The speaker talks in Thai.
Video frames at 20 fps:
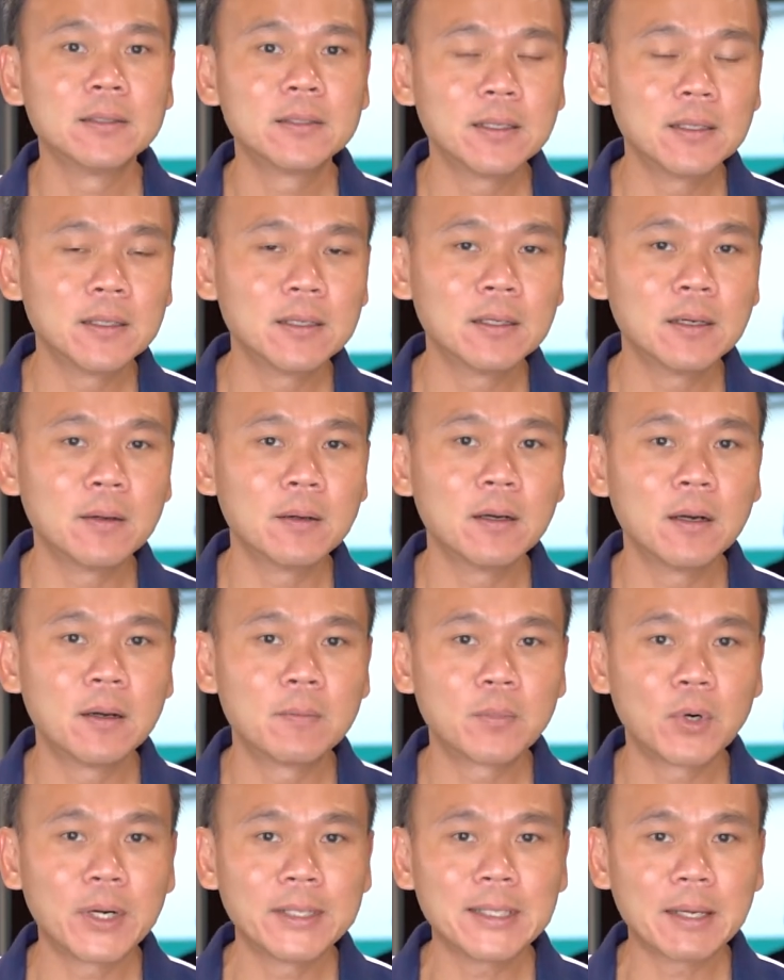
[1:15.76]
ซึ่ง
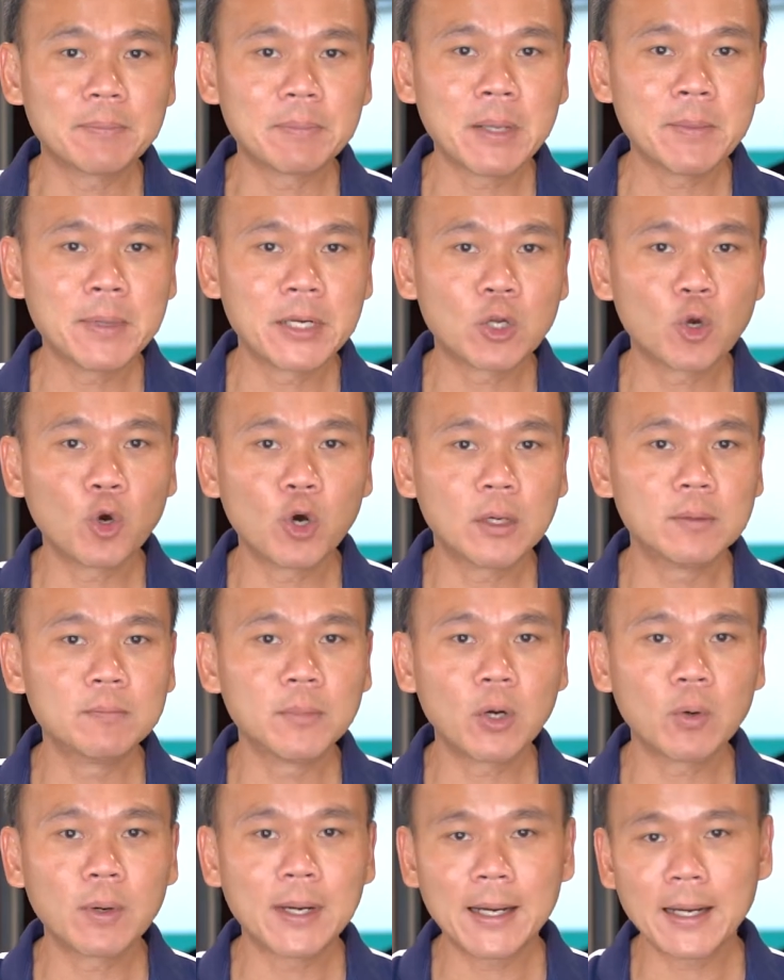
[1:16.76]
บริษัทไม่เหมือนคน
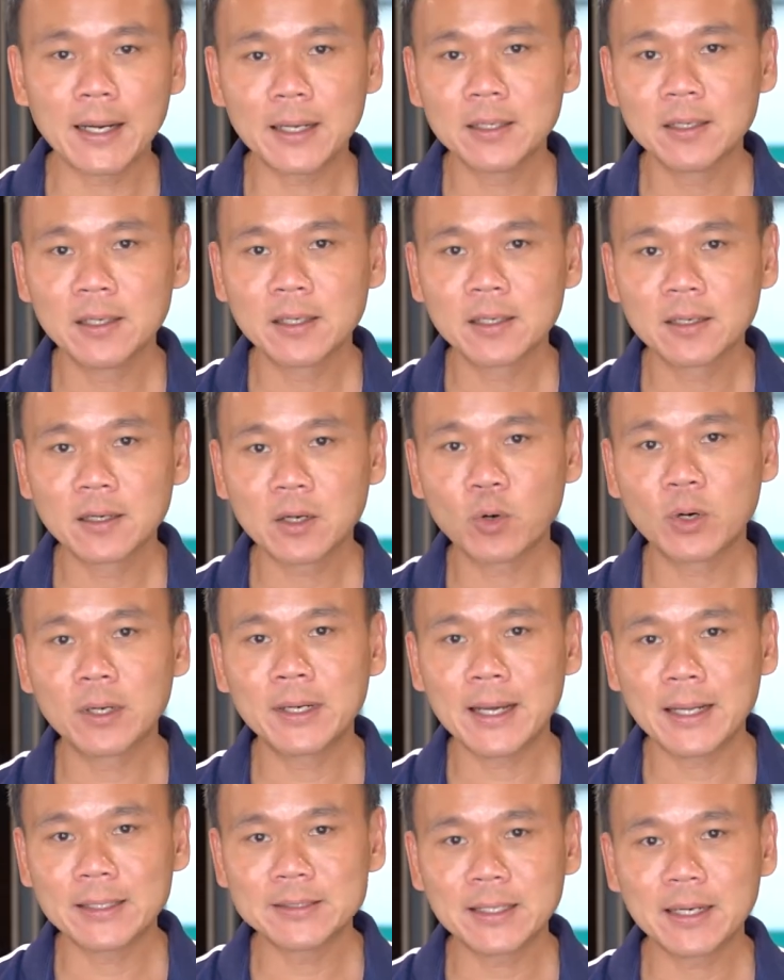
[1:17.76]
เพราะว่าค
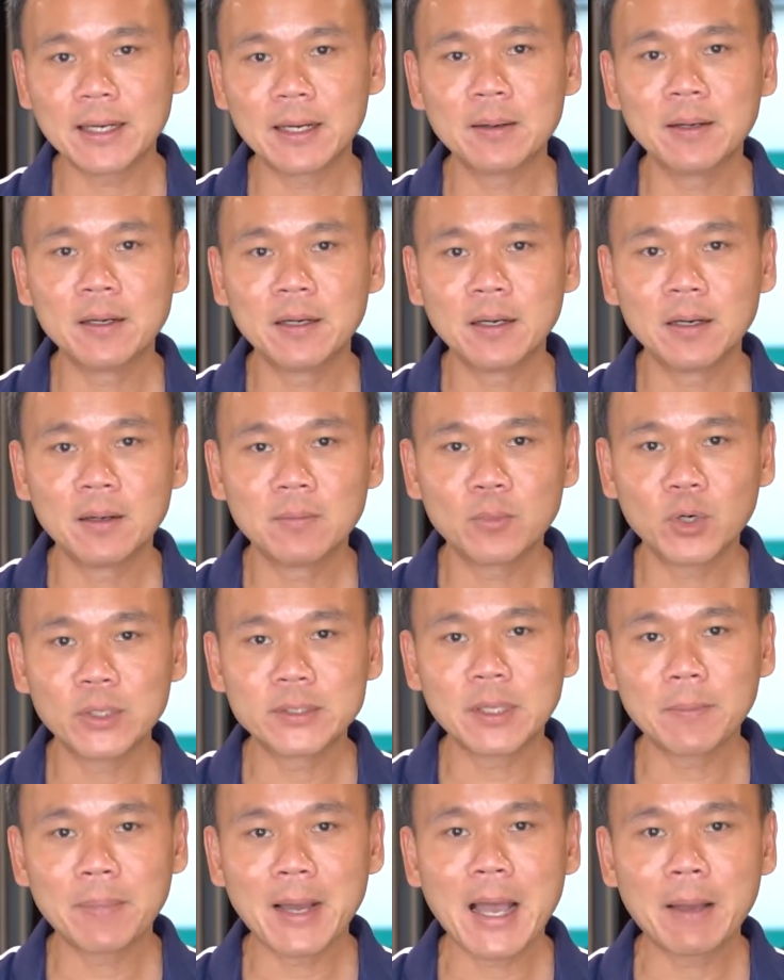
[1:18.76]
นอาจจะหม
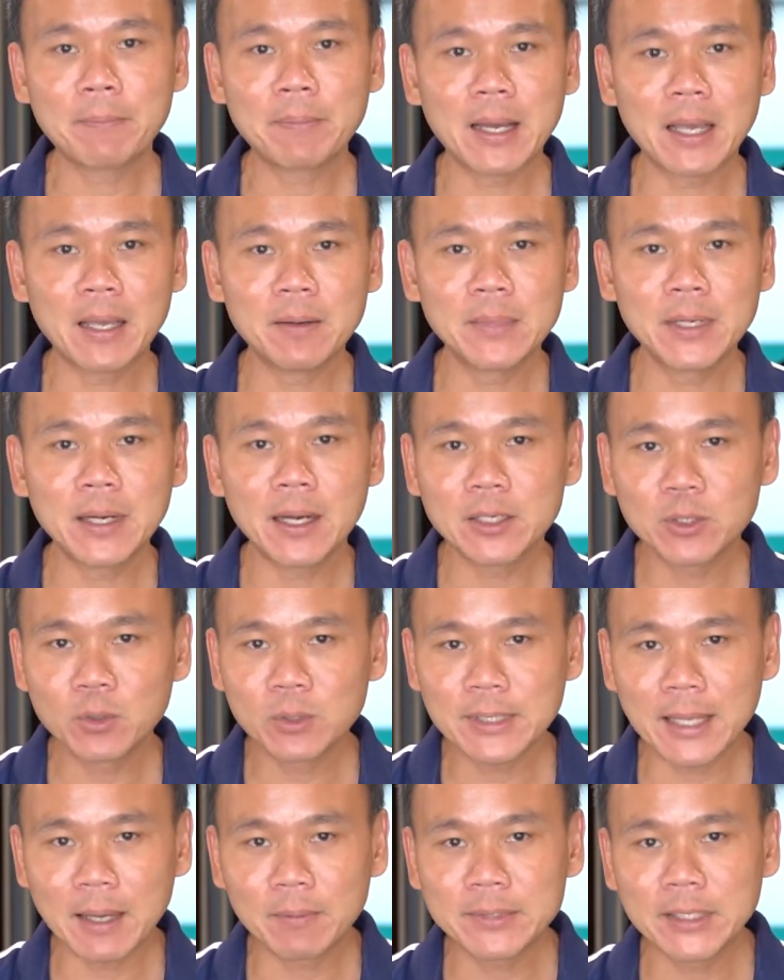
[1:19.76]
ดสภาพไปเมื่ออา
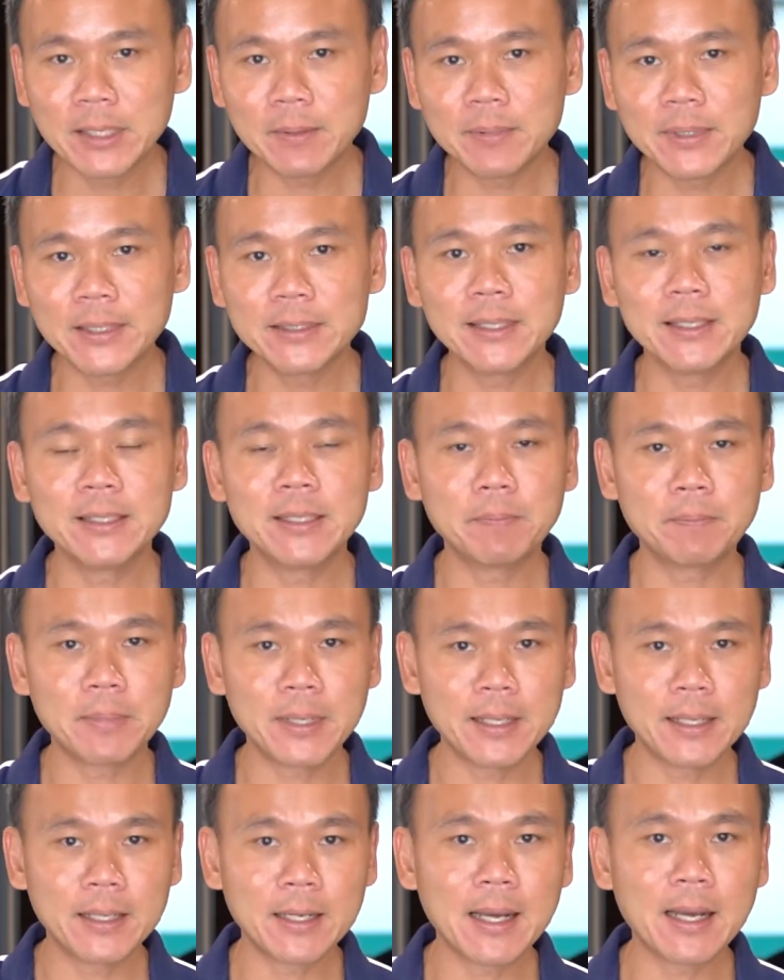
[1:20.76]
ยุ 30 หรือ
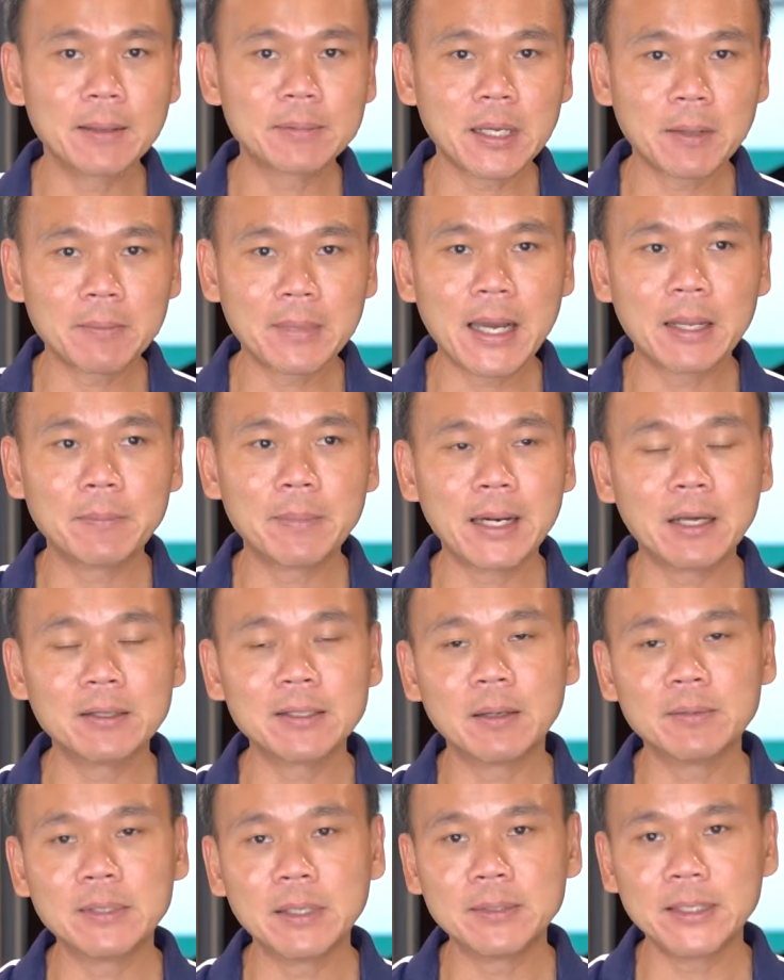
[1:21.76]
40 ปีนะครับทำงานไปแล้
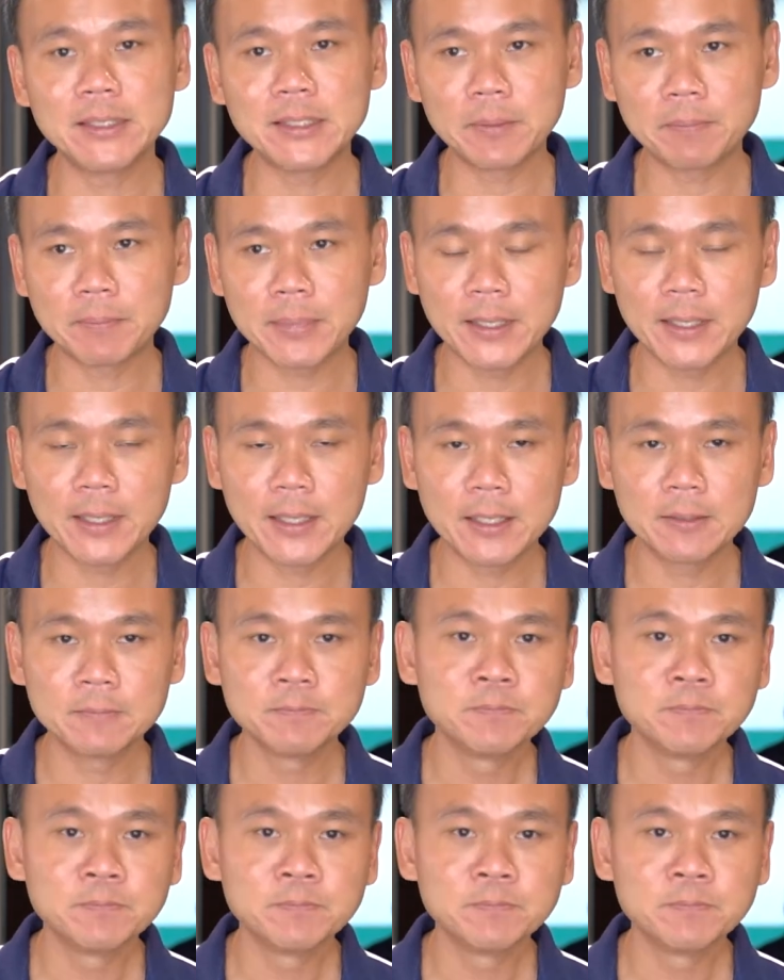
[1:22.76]
ว 30-40 ปี